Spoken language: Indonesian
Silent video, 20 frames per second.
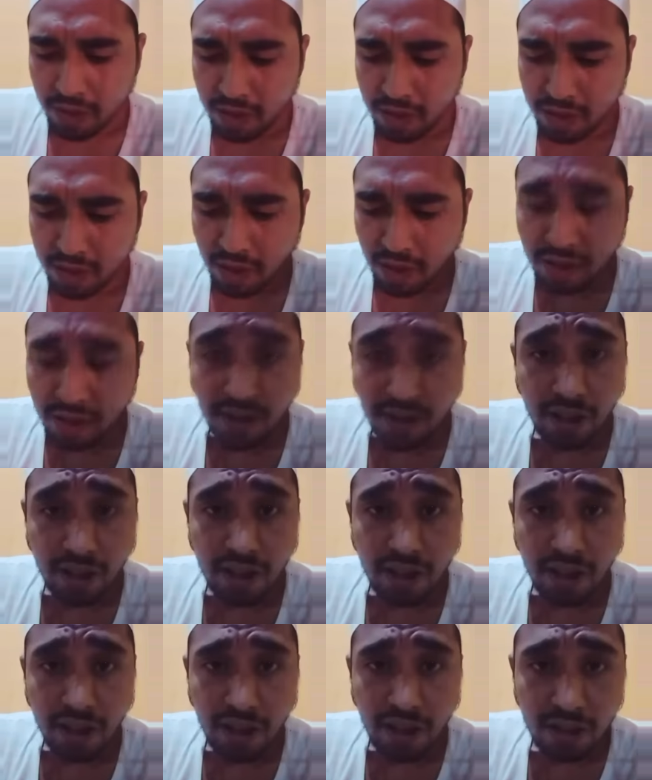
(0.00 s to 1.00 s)
Jadi saya
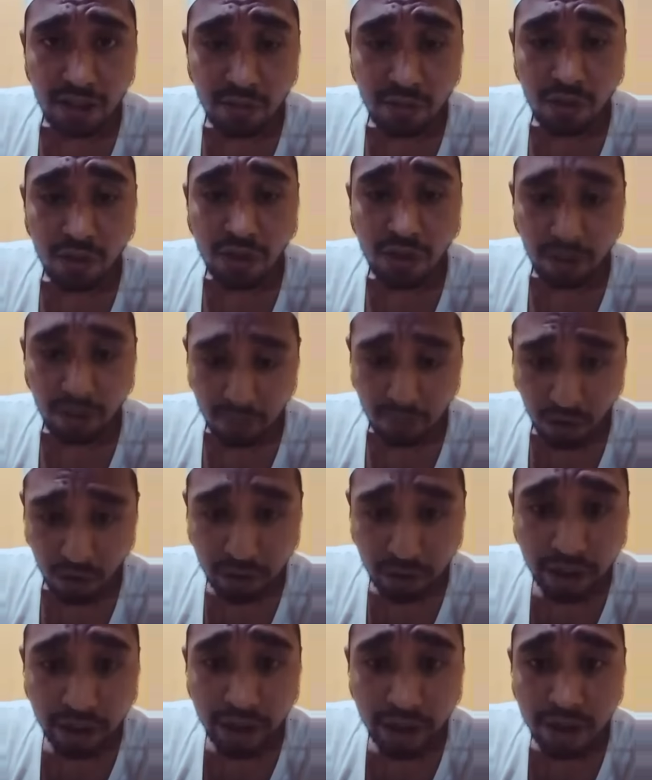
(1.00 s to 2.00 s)
katakan, mau
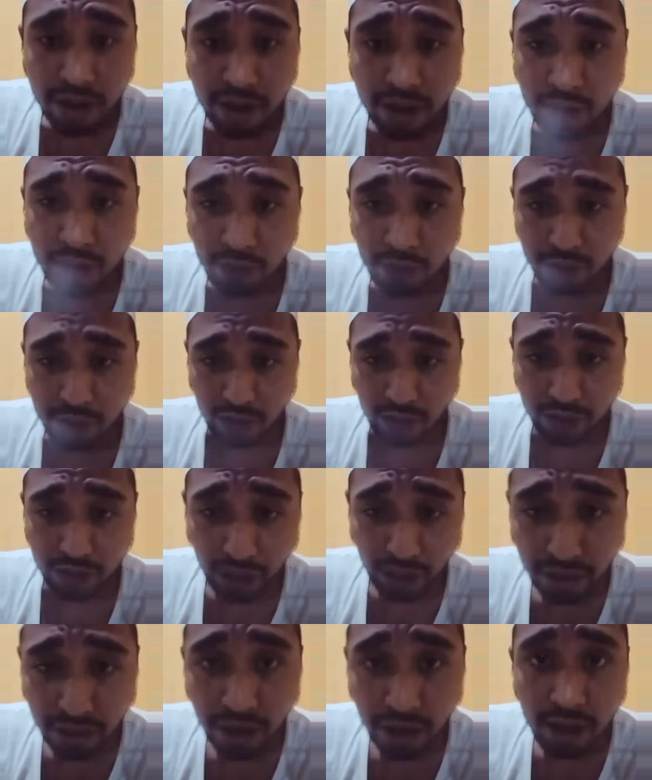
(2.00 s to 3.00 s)
cebong mau
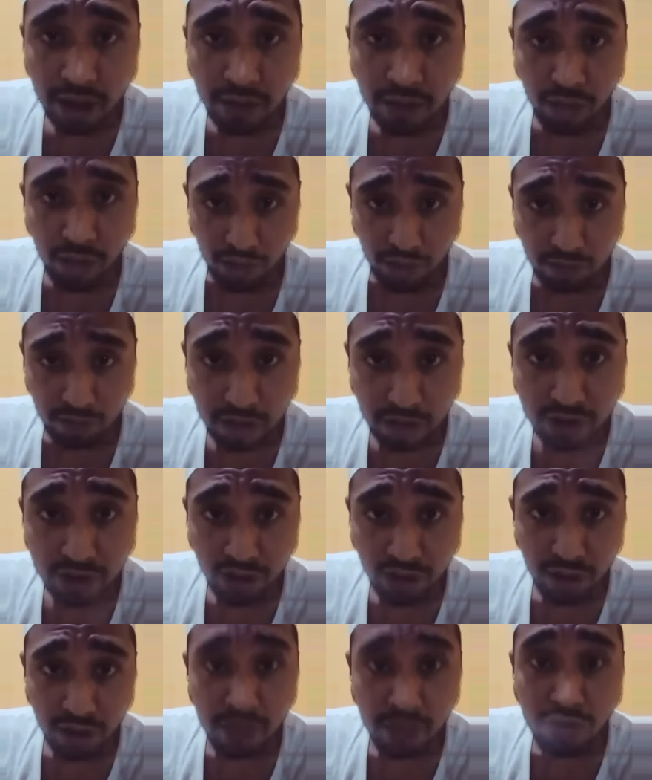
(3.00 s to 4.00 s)
setan mau iblis
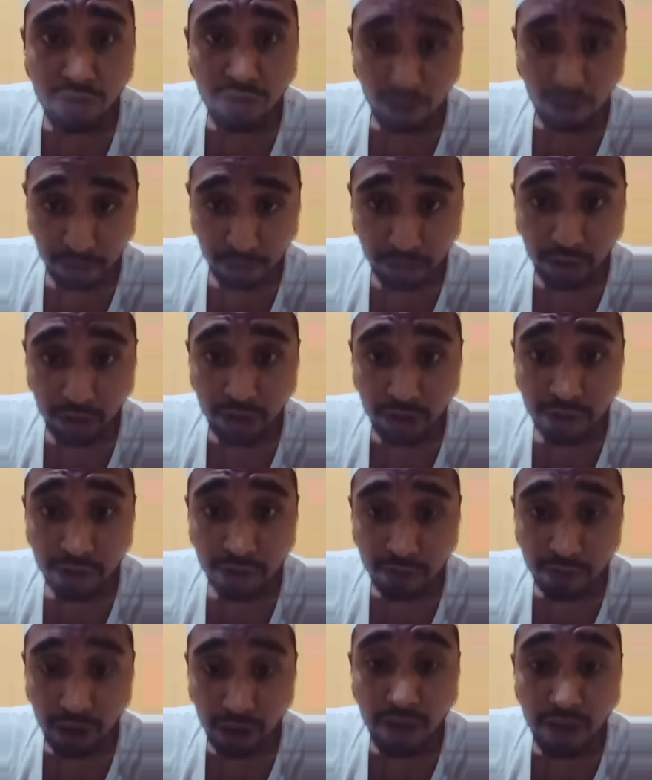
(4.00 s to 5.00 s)
mau siapapun,
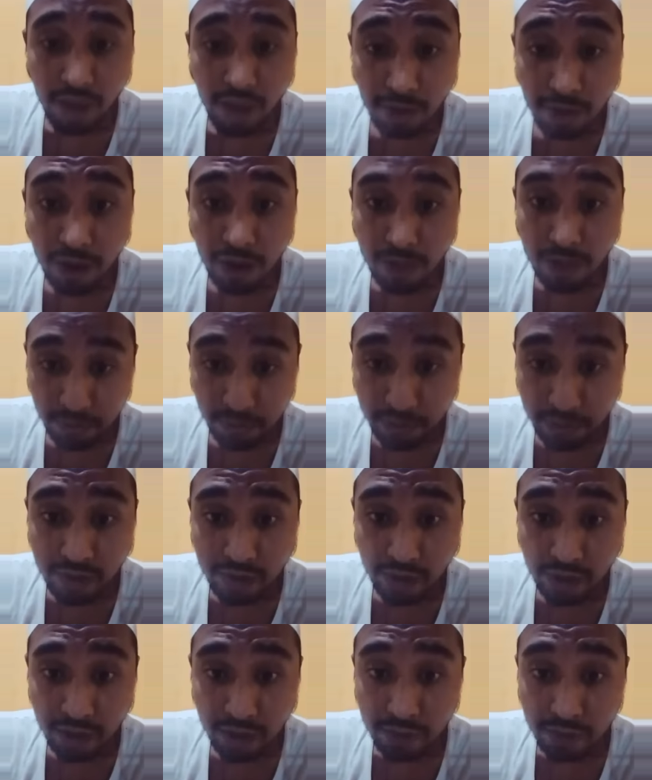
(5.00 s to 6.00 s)
berani sama Habib
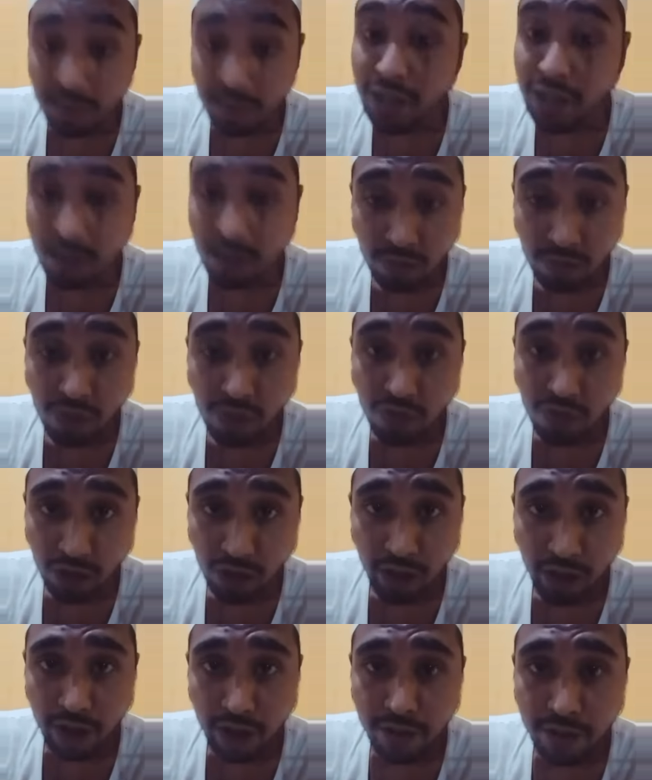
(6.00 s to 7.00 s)
Rizik menjadi musuh
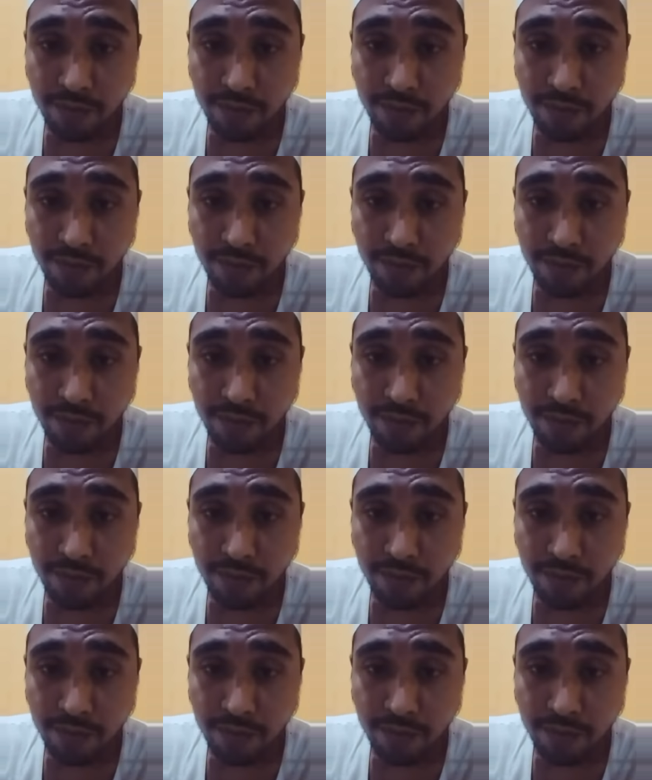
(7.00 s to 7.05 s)
saya.